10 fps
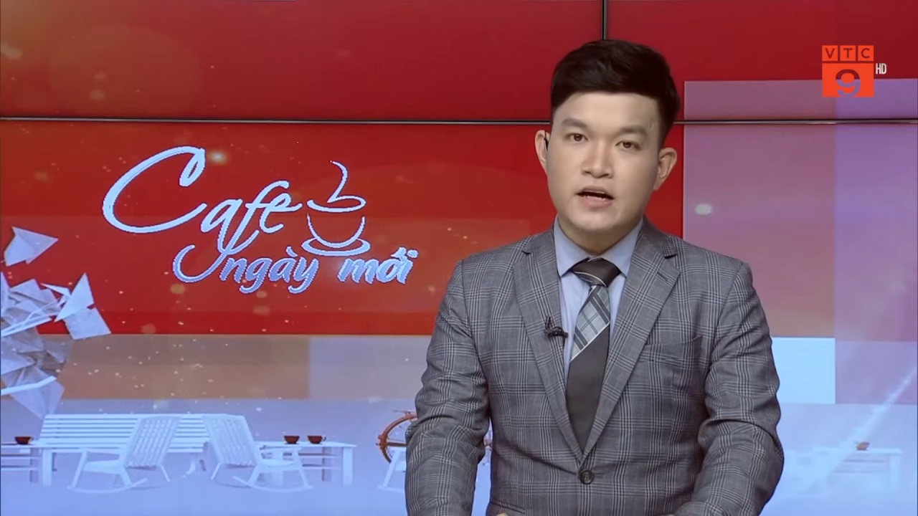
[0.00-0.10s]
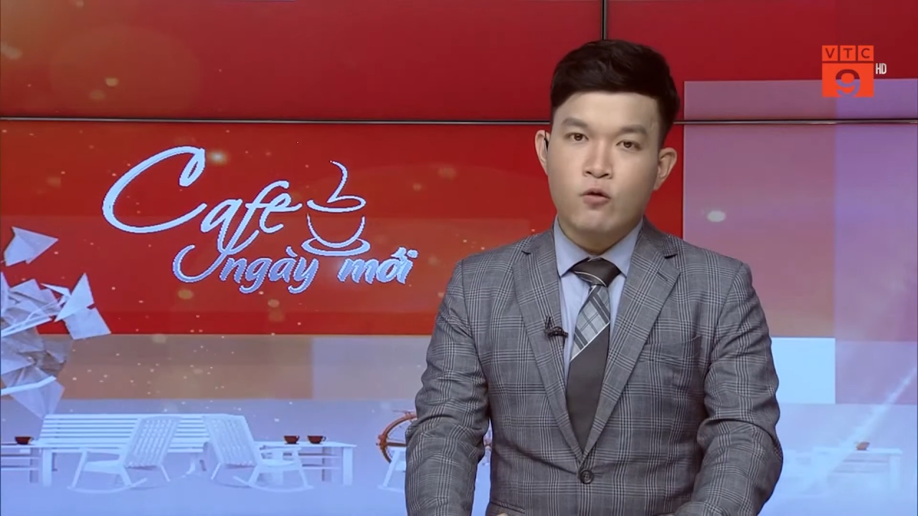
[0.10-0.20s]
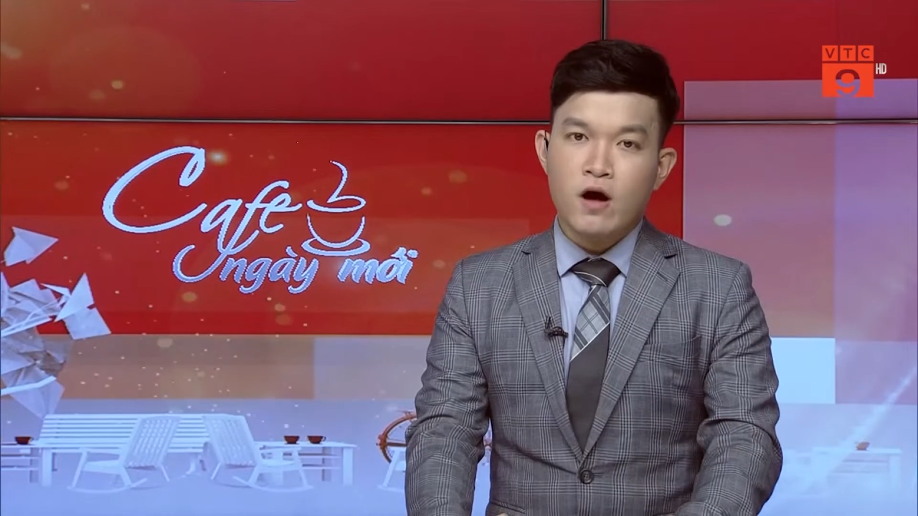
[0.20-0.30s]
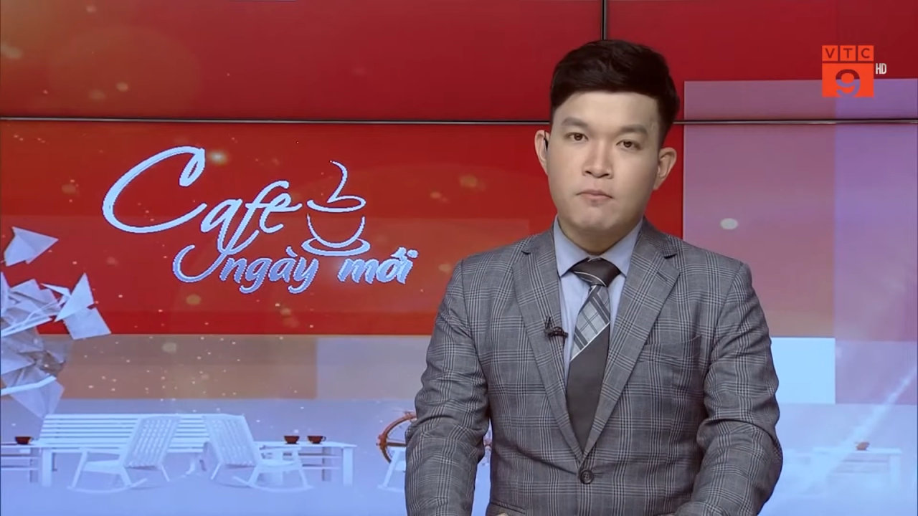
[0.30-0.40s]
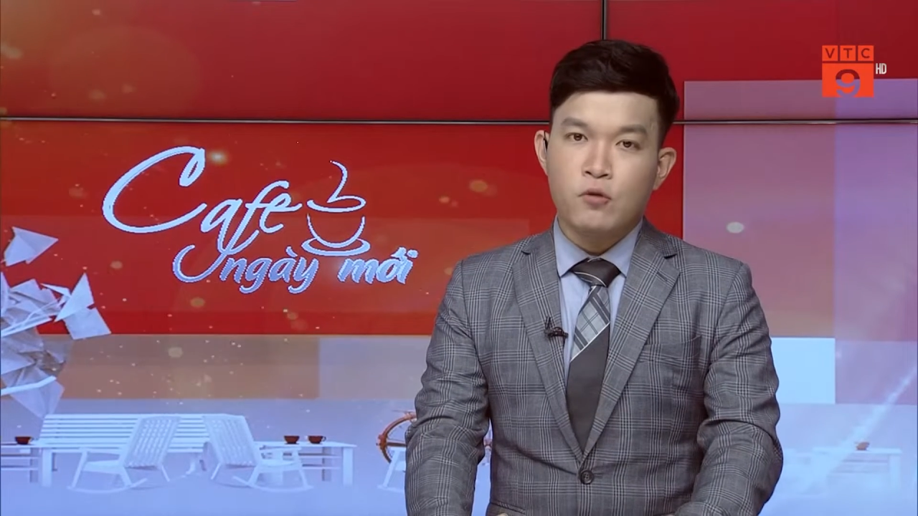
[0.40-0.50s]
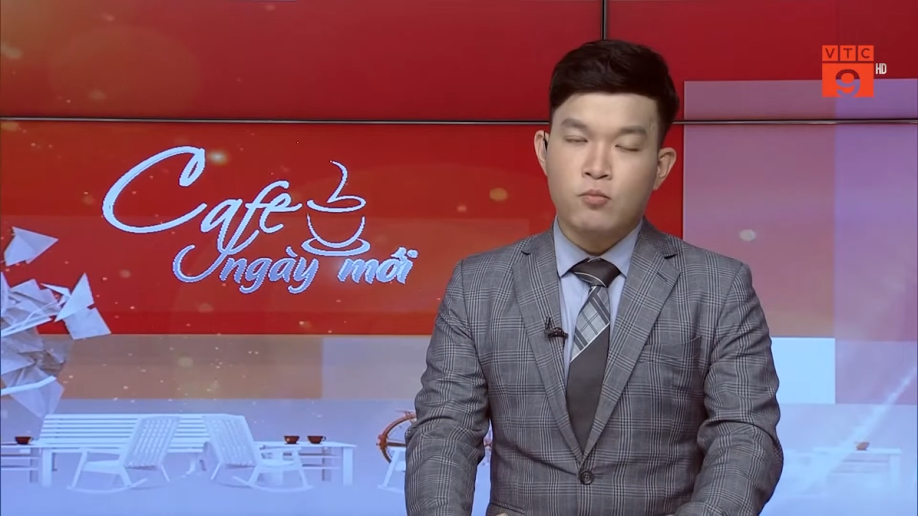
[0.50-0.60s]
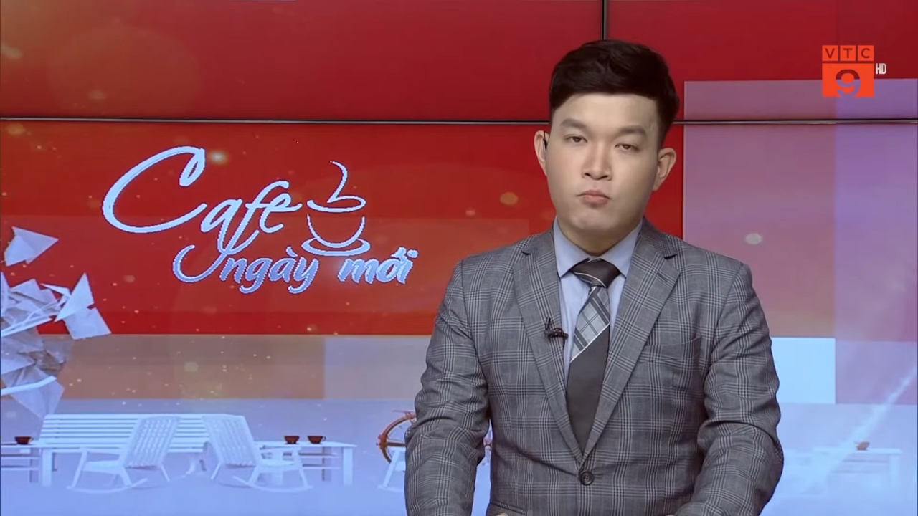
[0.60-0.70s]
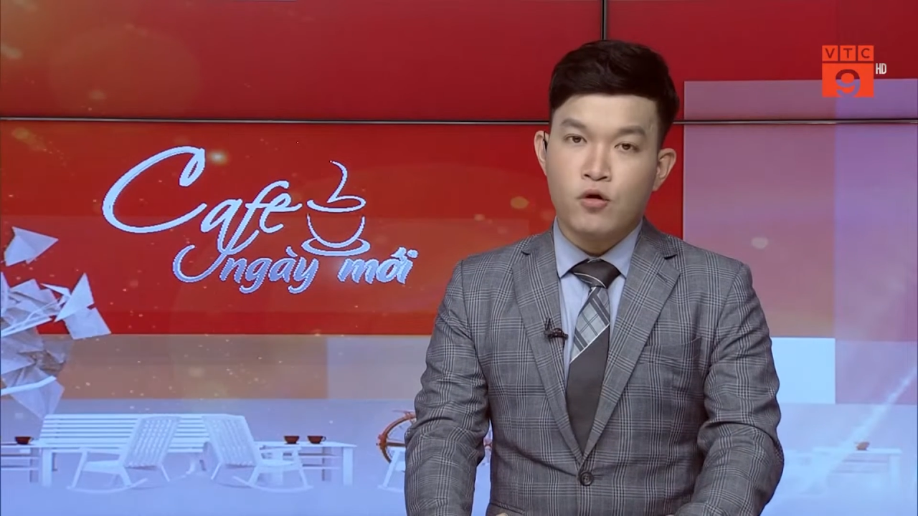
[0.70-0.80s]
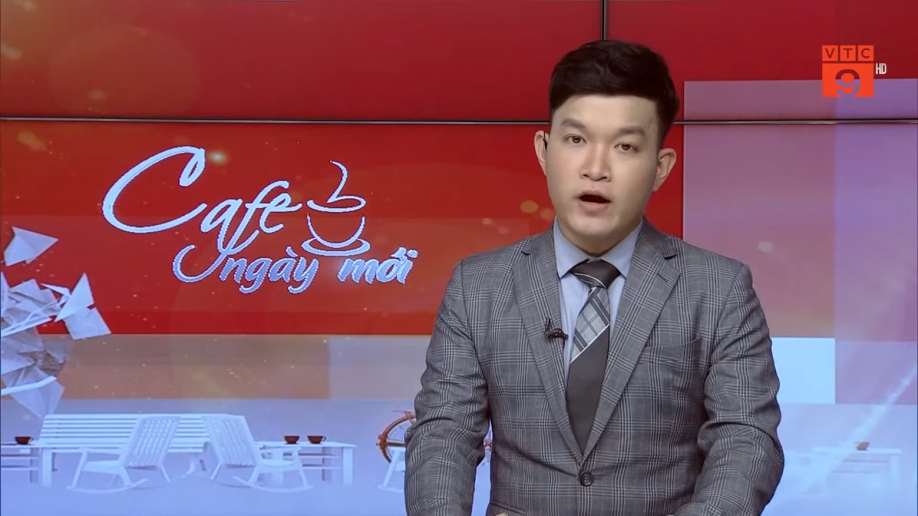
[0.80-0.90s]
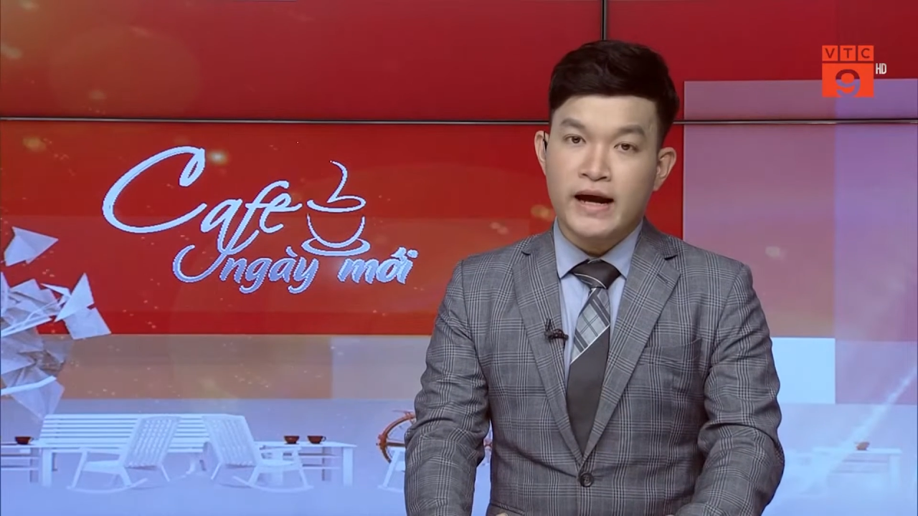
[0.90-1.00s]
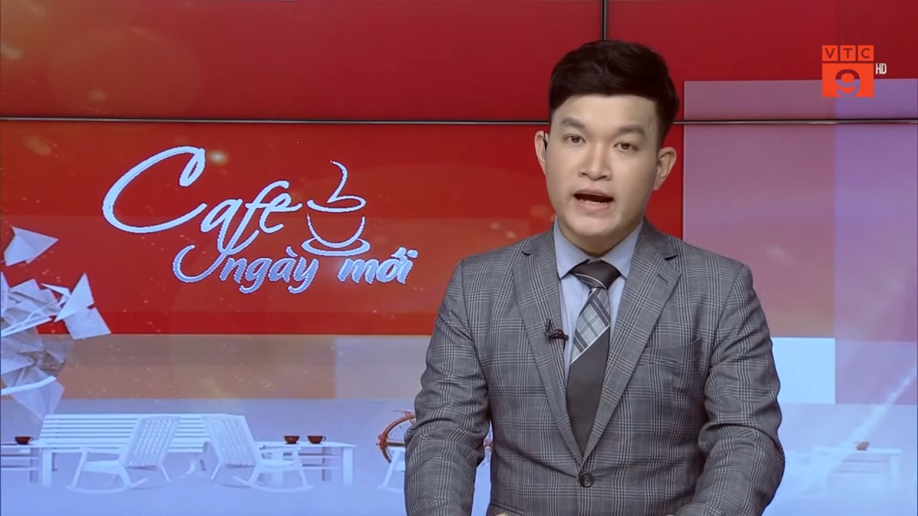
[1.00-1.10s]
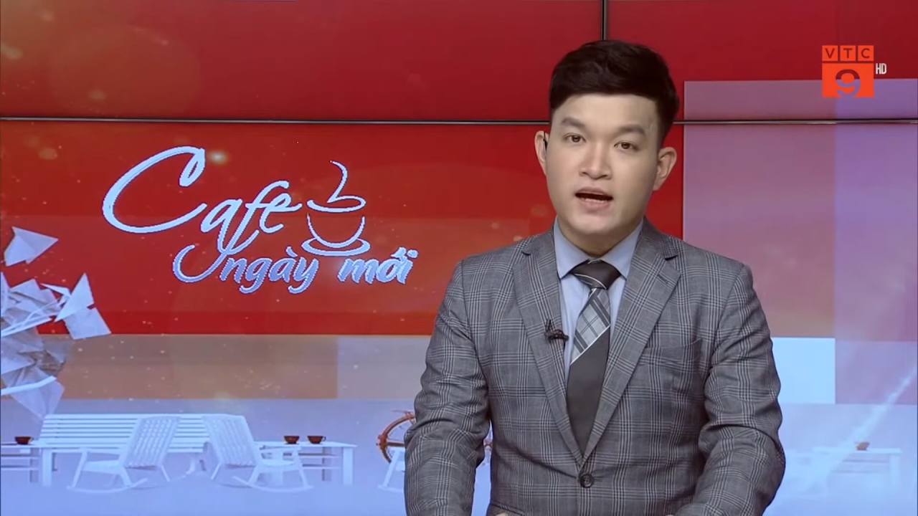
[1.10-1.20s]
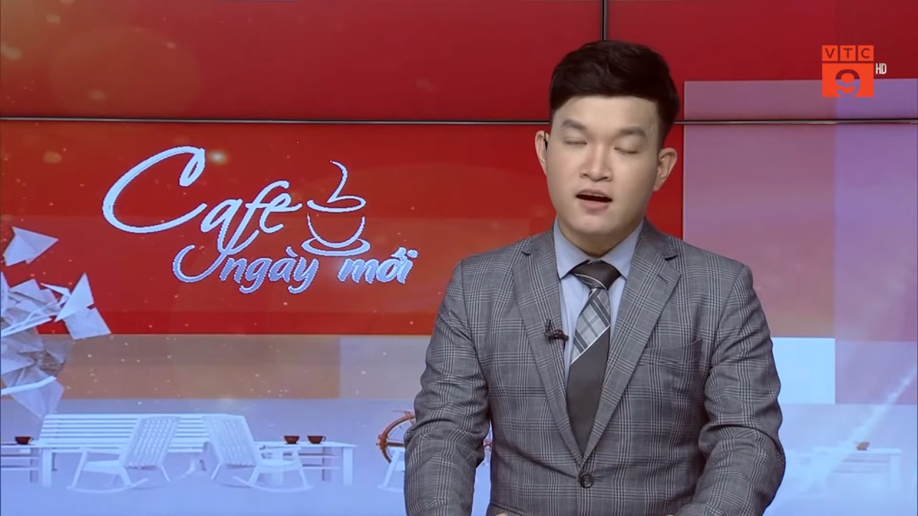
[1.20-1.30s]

qua một mùa hè